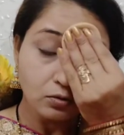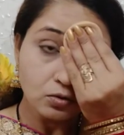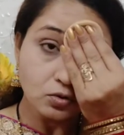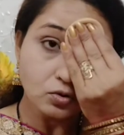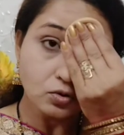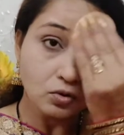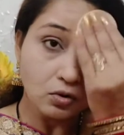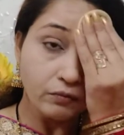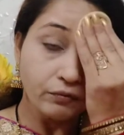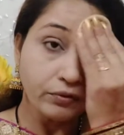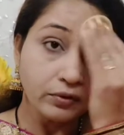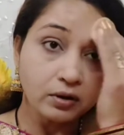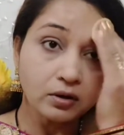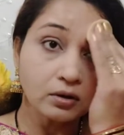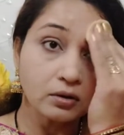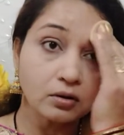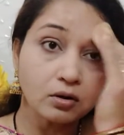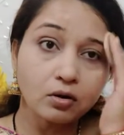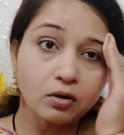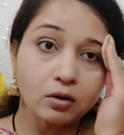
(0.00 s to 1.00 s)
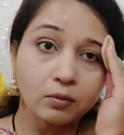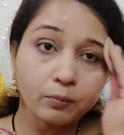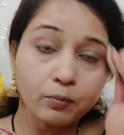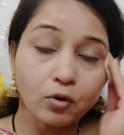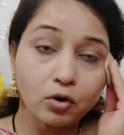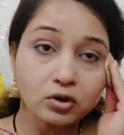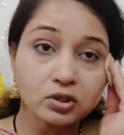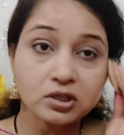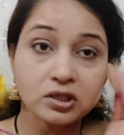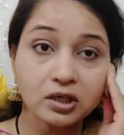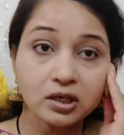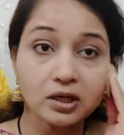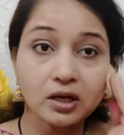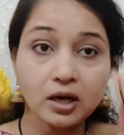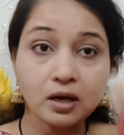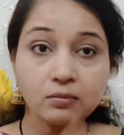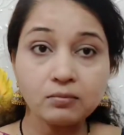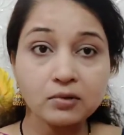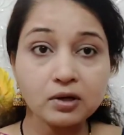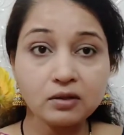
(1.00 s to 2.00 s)
उसको फिर
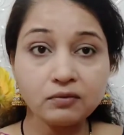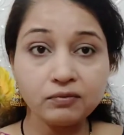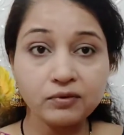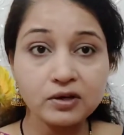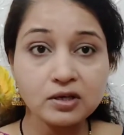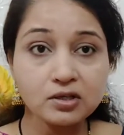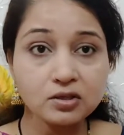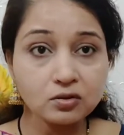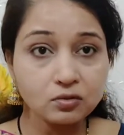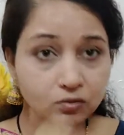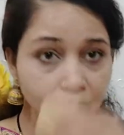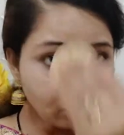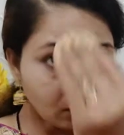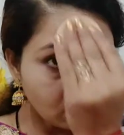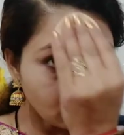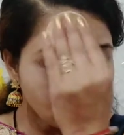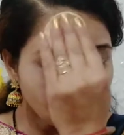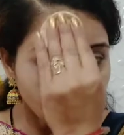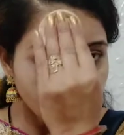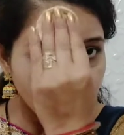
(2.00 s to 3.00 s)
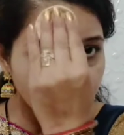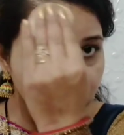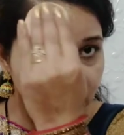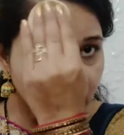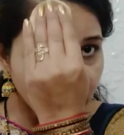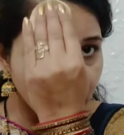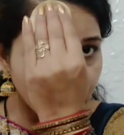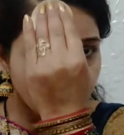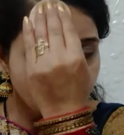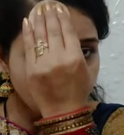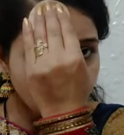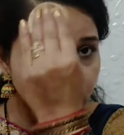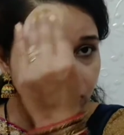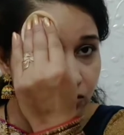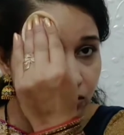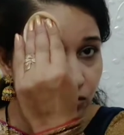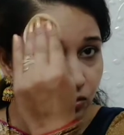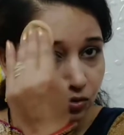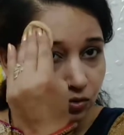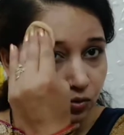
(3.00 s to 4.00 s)
पहुँचिएगा मत फेस को उसी तरह
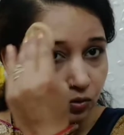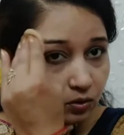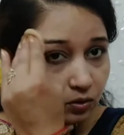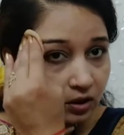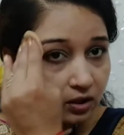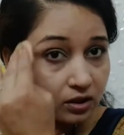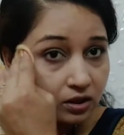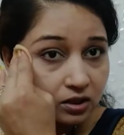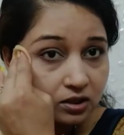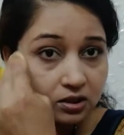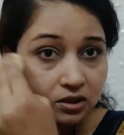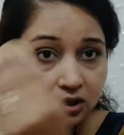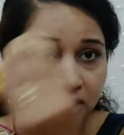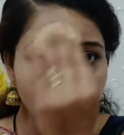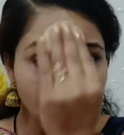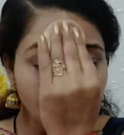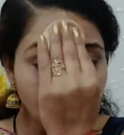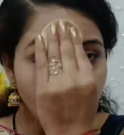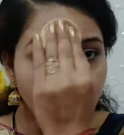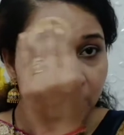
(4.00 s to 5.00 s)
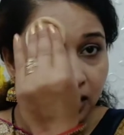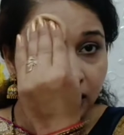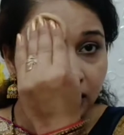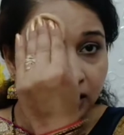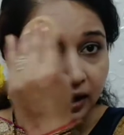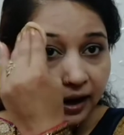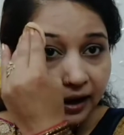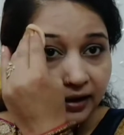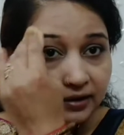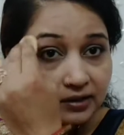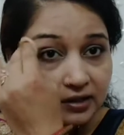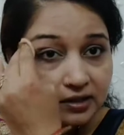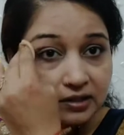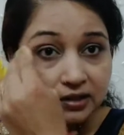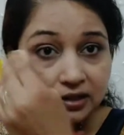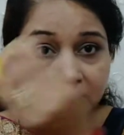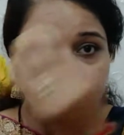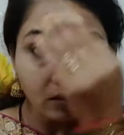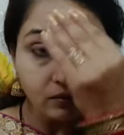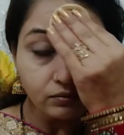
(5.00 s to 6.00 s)
सूखने दीजिए ड्राई
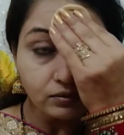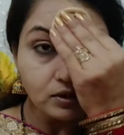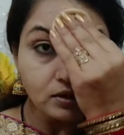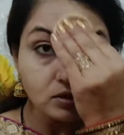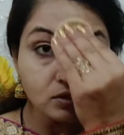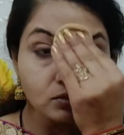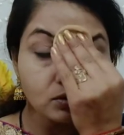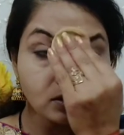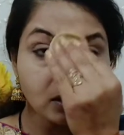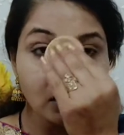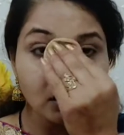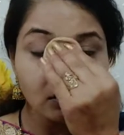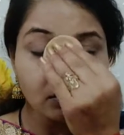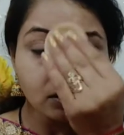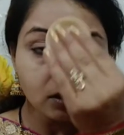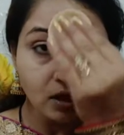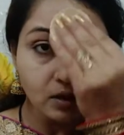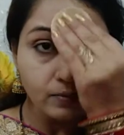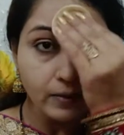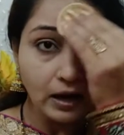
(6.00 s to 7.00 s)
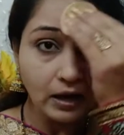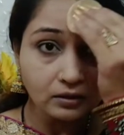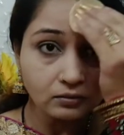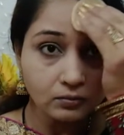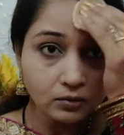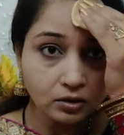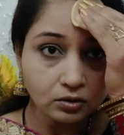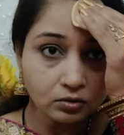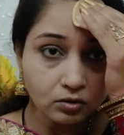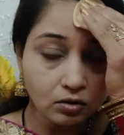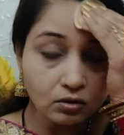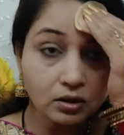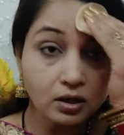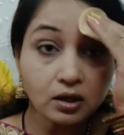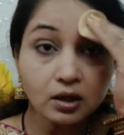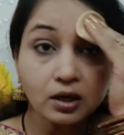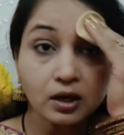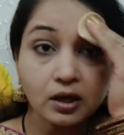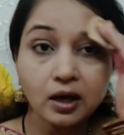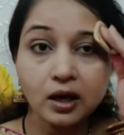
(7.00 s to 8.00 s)
जैसे ही फेस हो जाए उसके बाद में
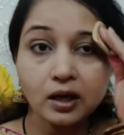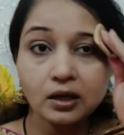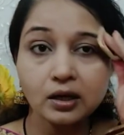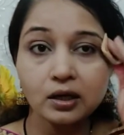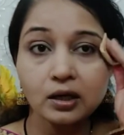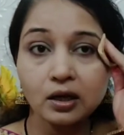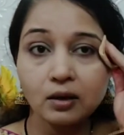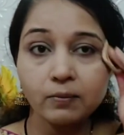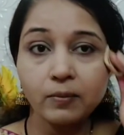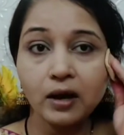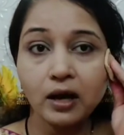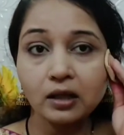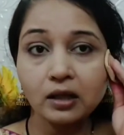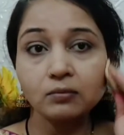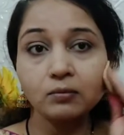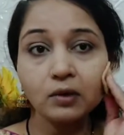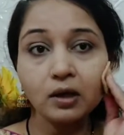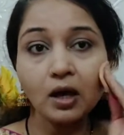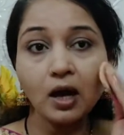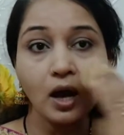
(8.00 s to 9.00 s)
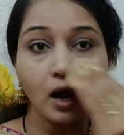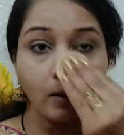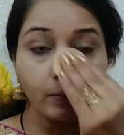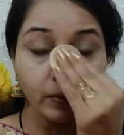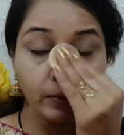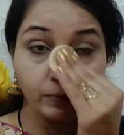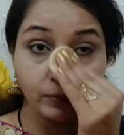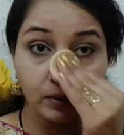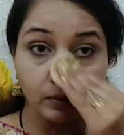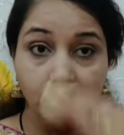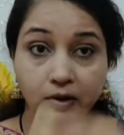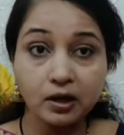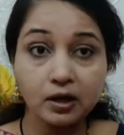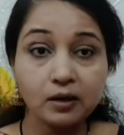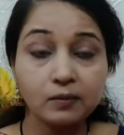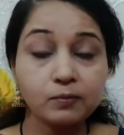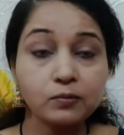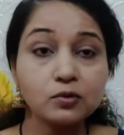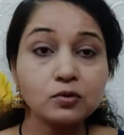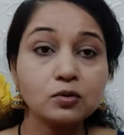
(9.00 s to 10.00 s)
टोनर लगाने के बाद में आप अपने
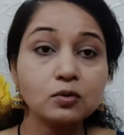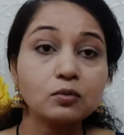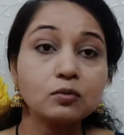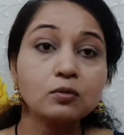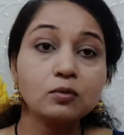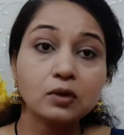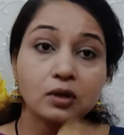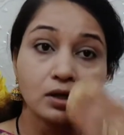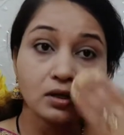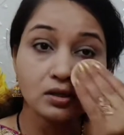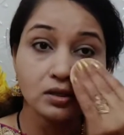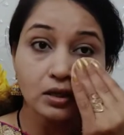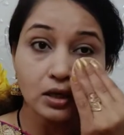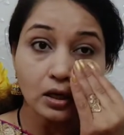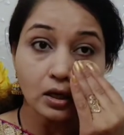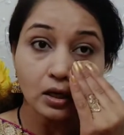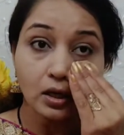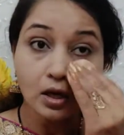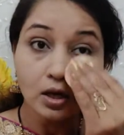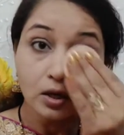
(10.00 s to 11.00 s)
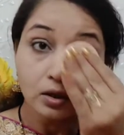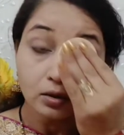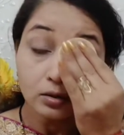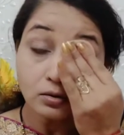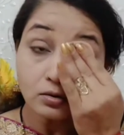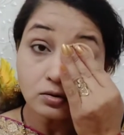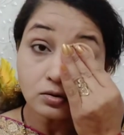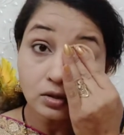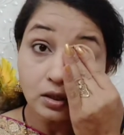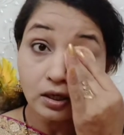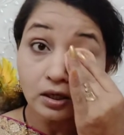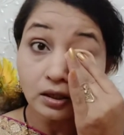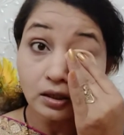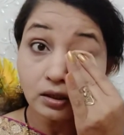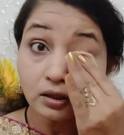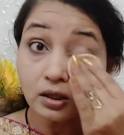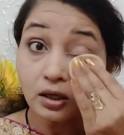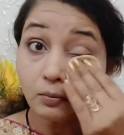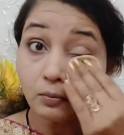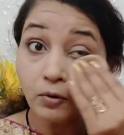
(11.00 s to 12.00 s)
मेकअप को शुरू कीजिए तो
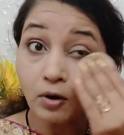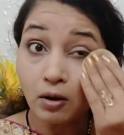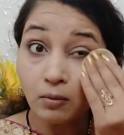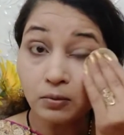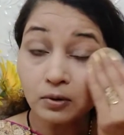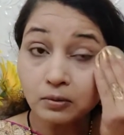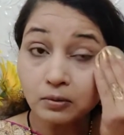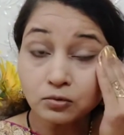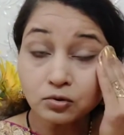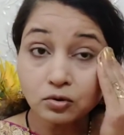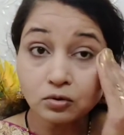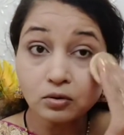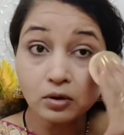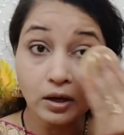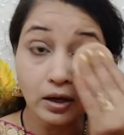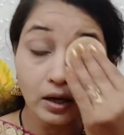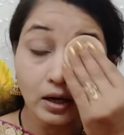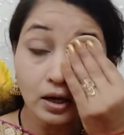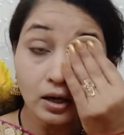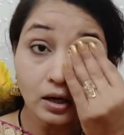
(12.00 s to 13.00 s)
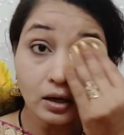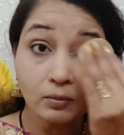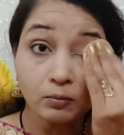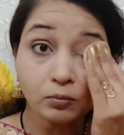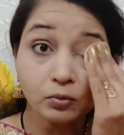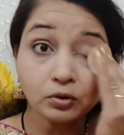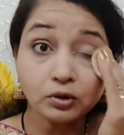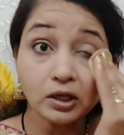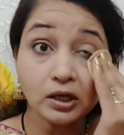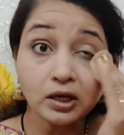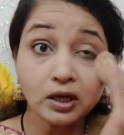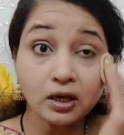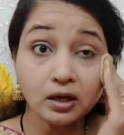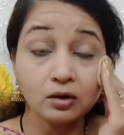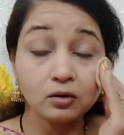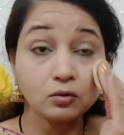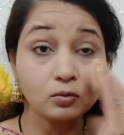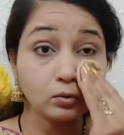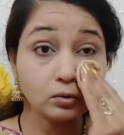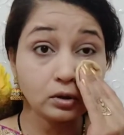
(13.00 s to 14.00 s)
सेट की प्रॉब्लम जो है वो देखिए
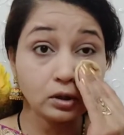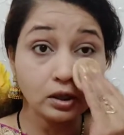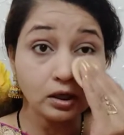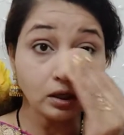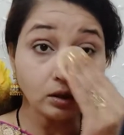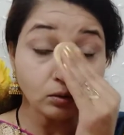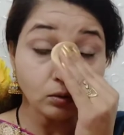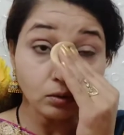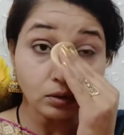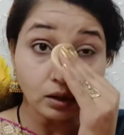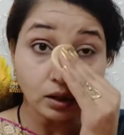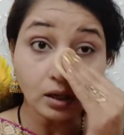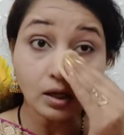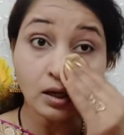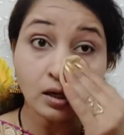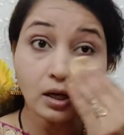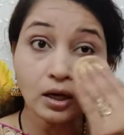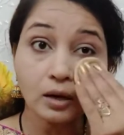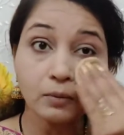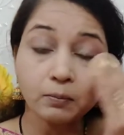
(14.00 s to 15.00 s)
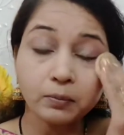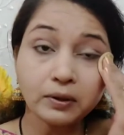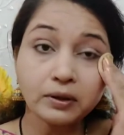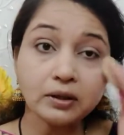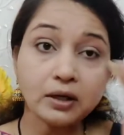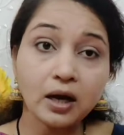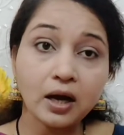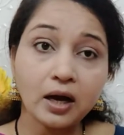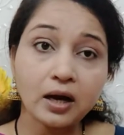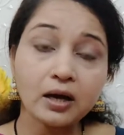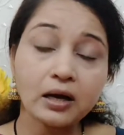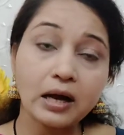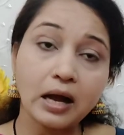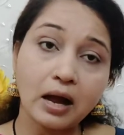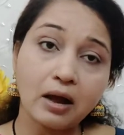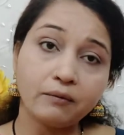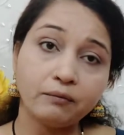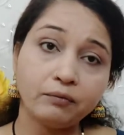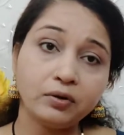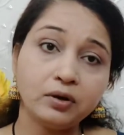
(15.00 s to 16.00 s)
रुकती तो नहीं है बट हाँ
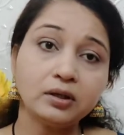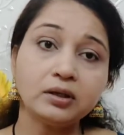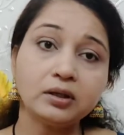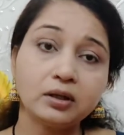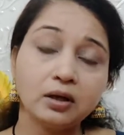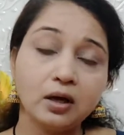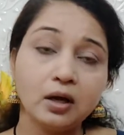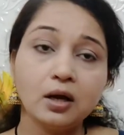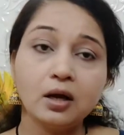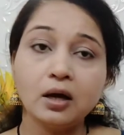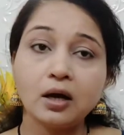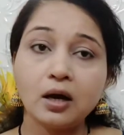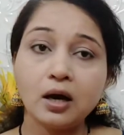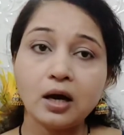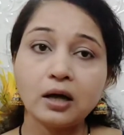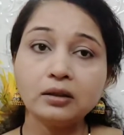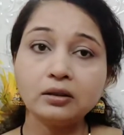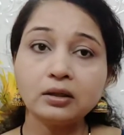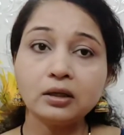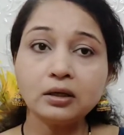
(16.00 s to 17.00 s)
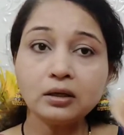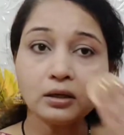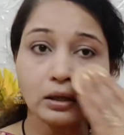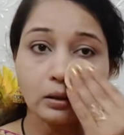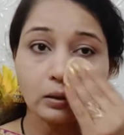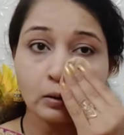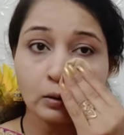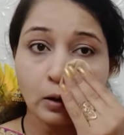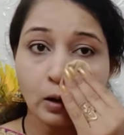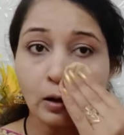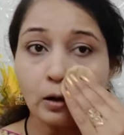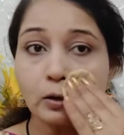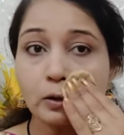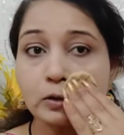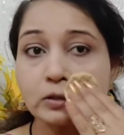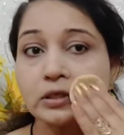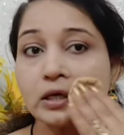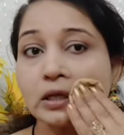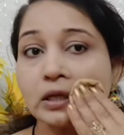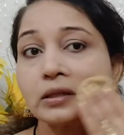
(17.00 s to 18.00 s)
काफ़ी हद तक कंट्रोल
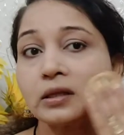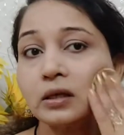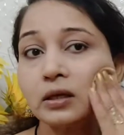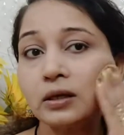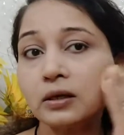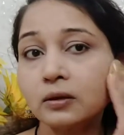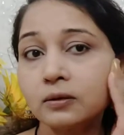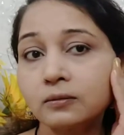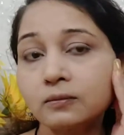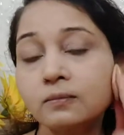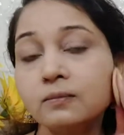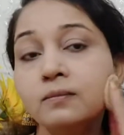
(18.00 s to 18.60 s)
हो जाती है